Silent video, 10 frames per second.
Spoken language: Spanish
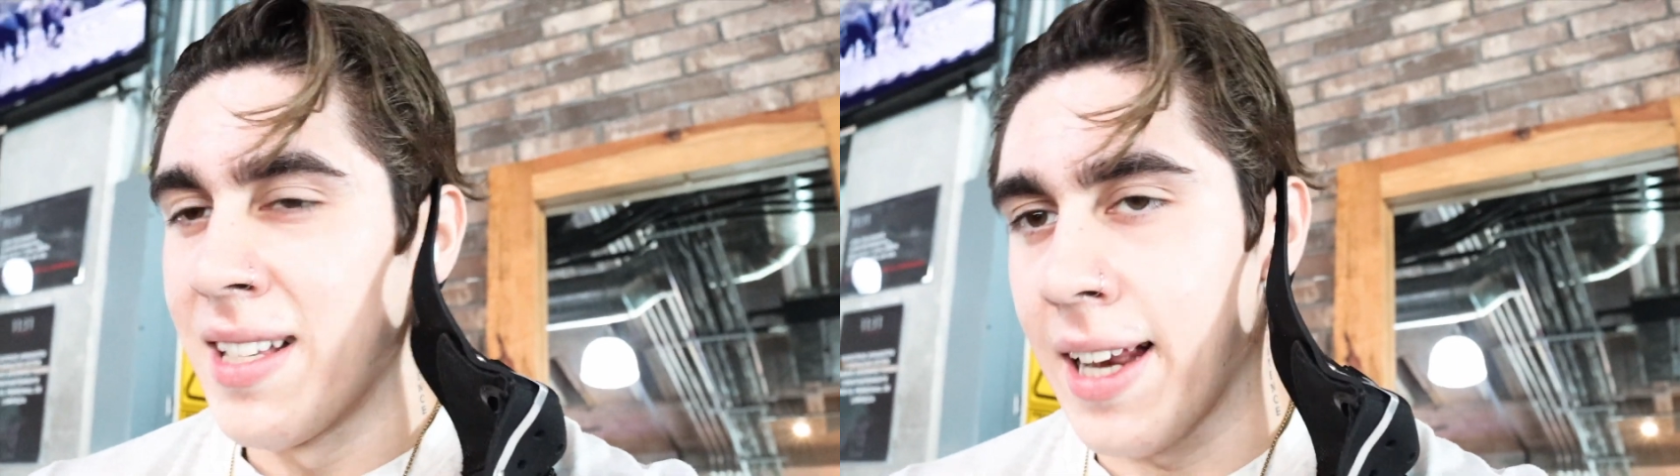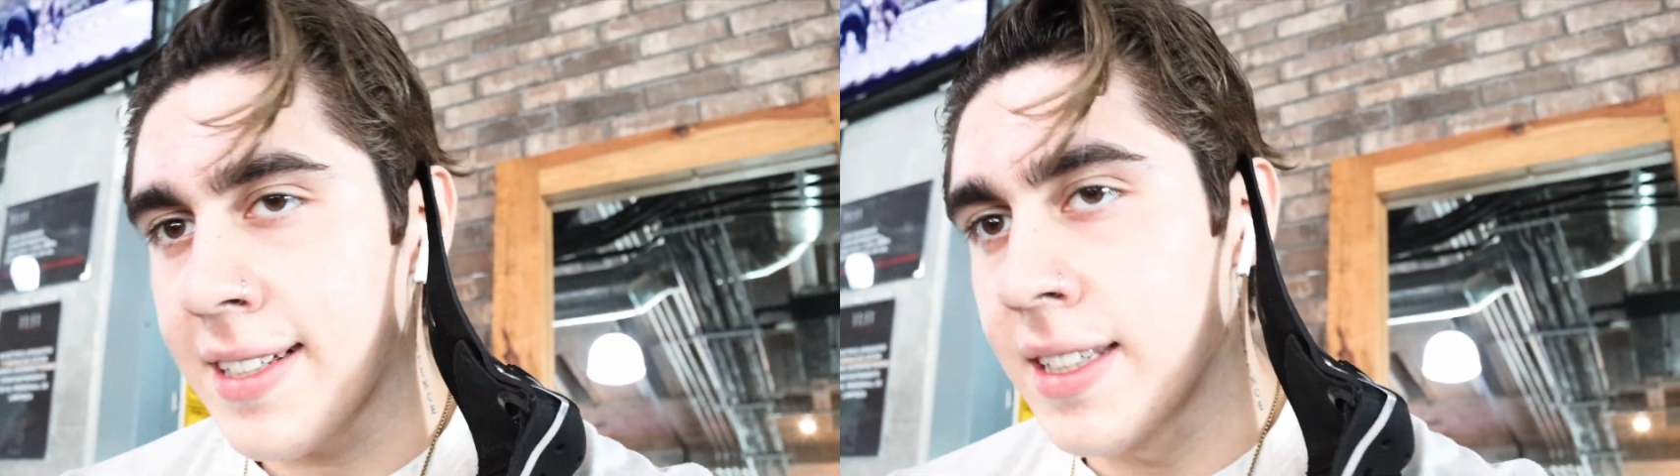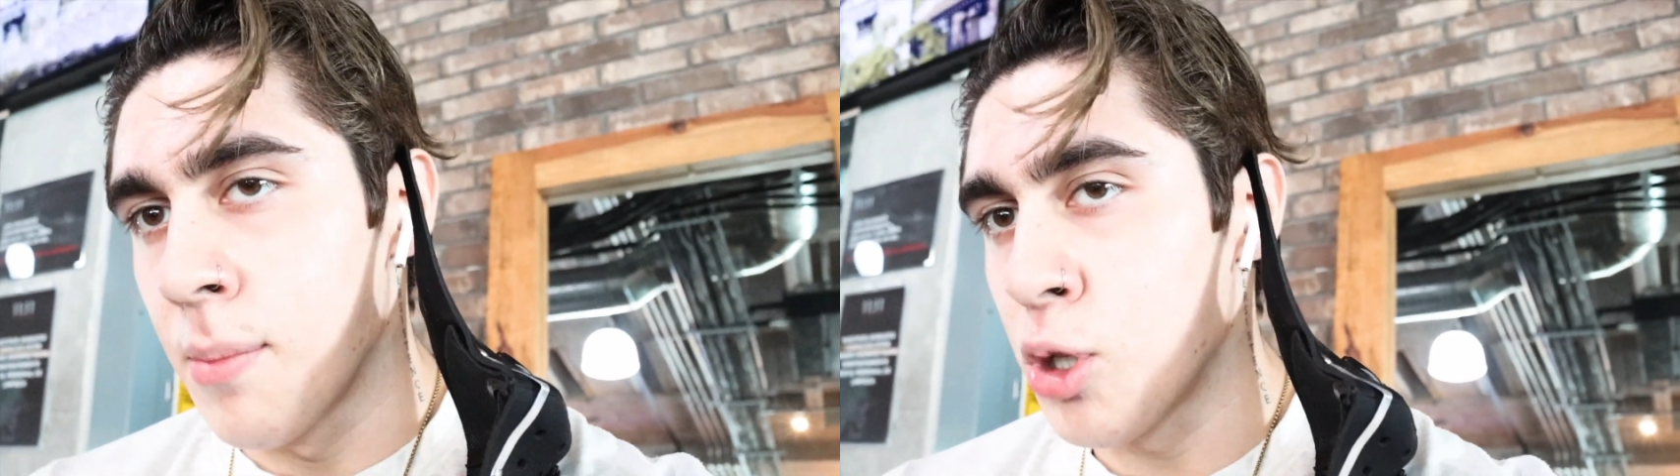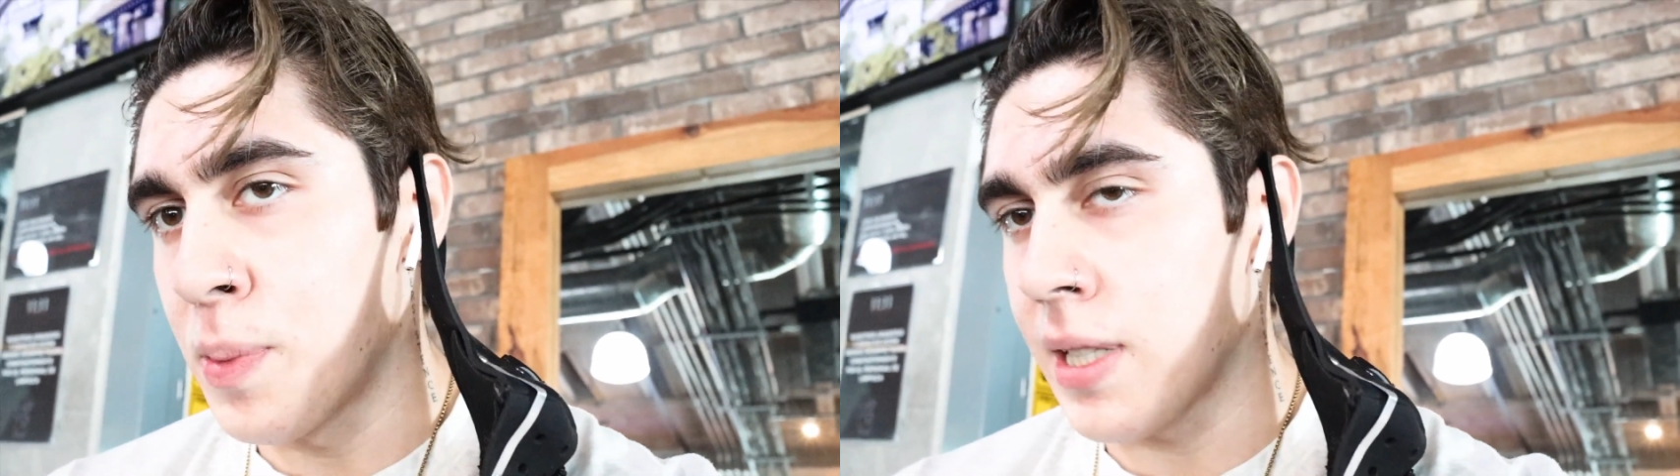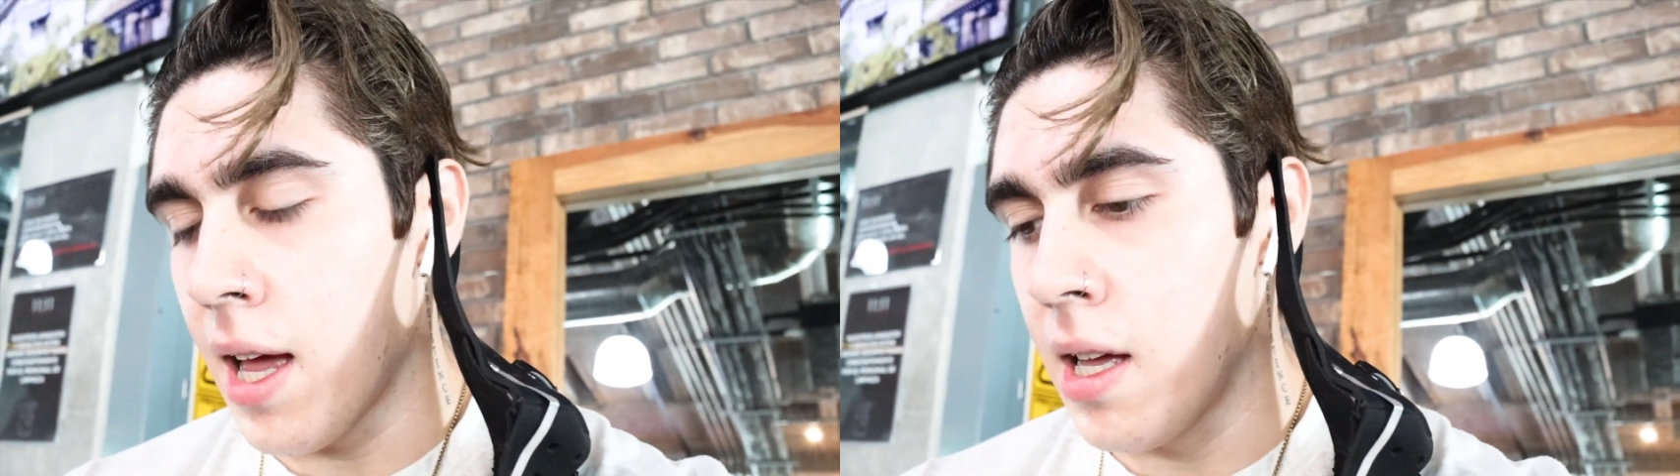Si la sentimos
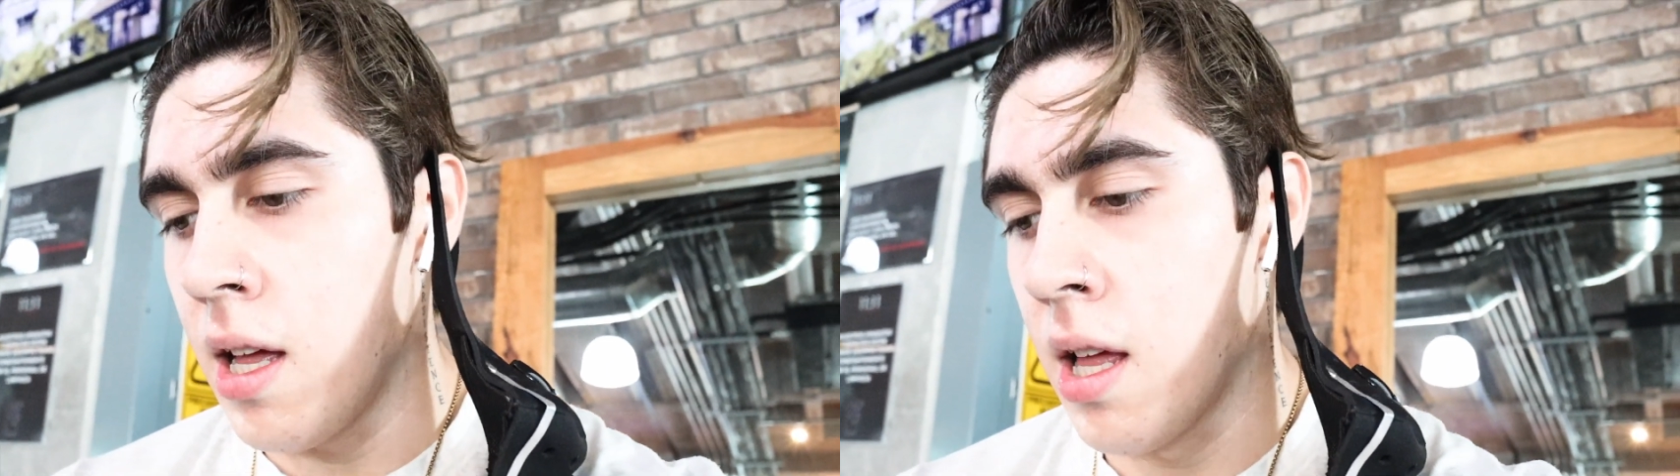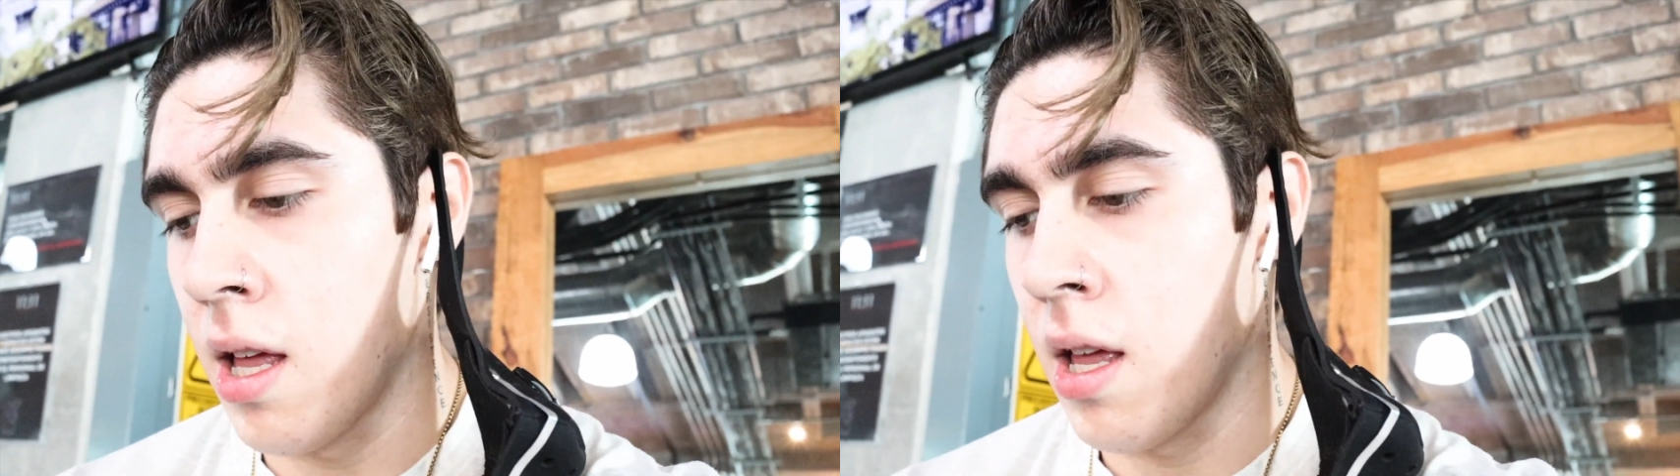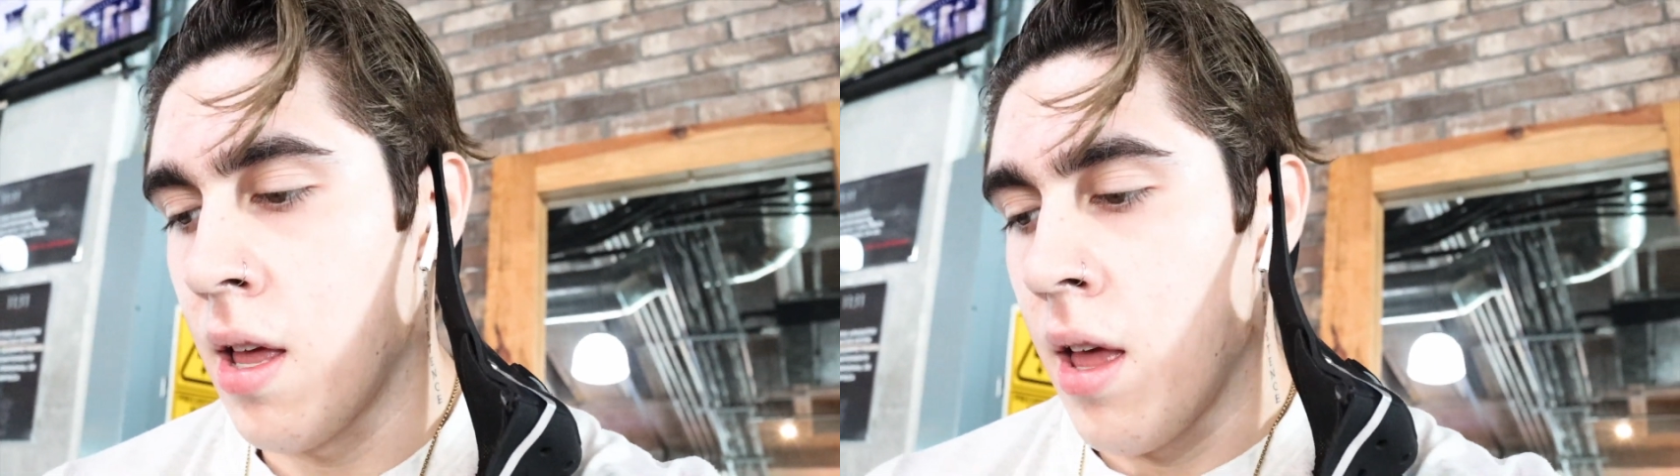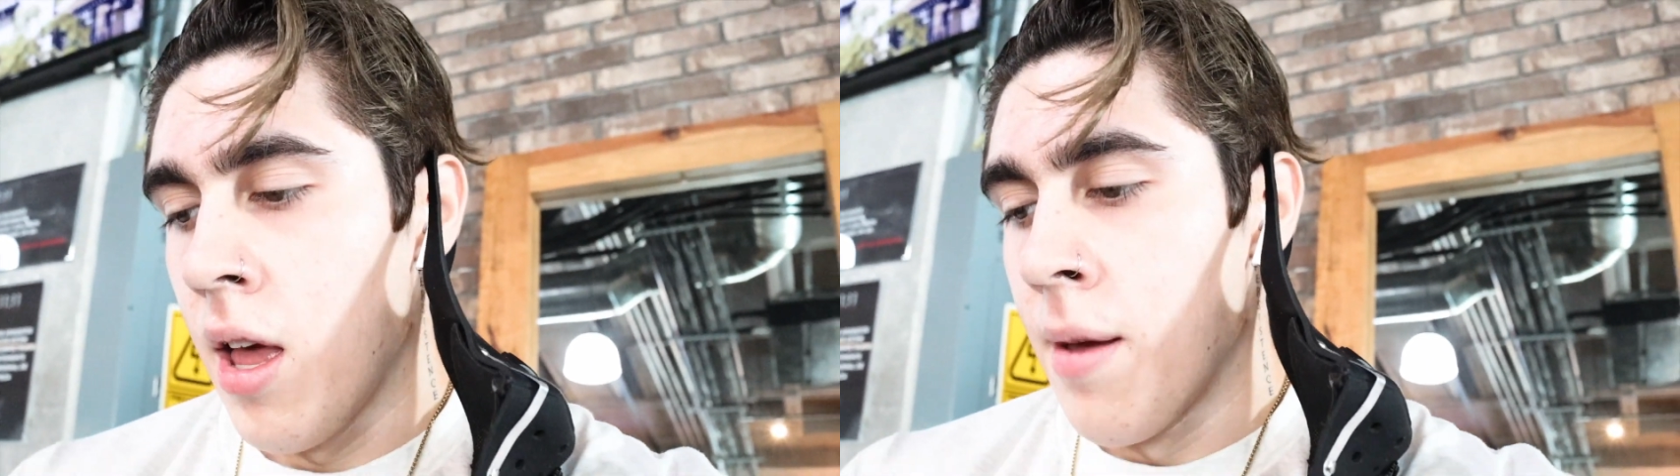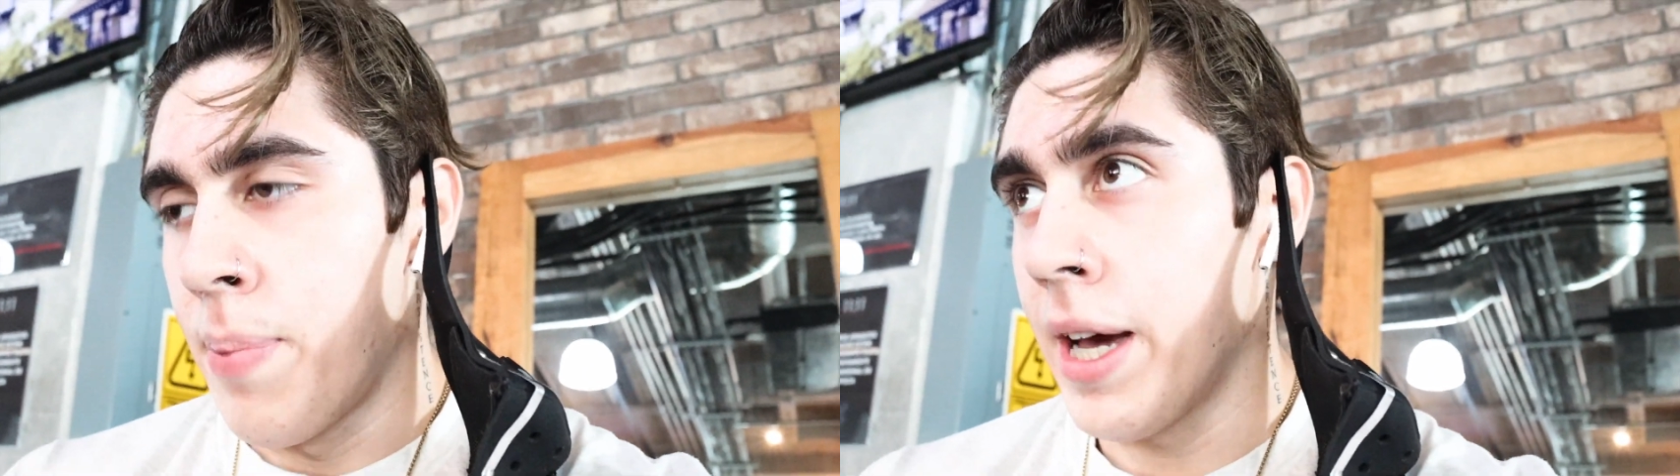pesada,
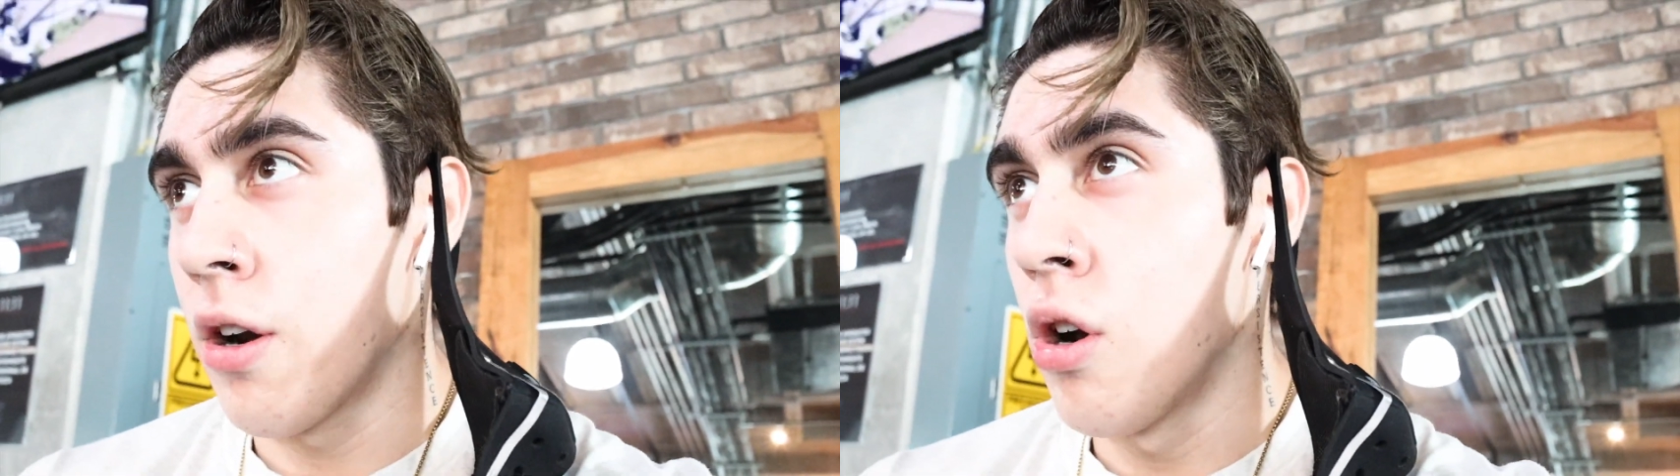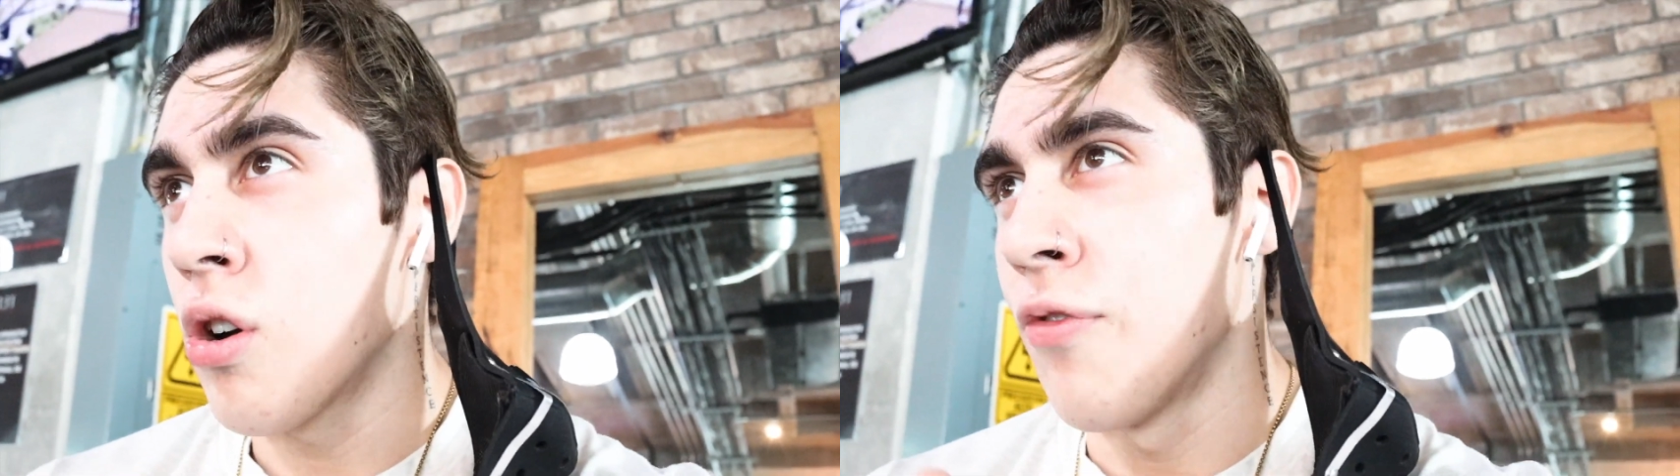pero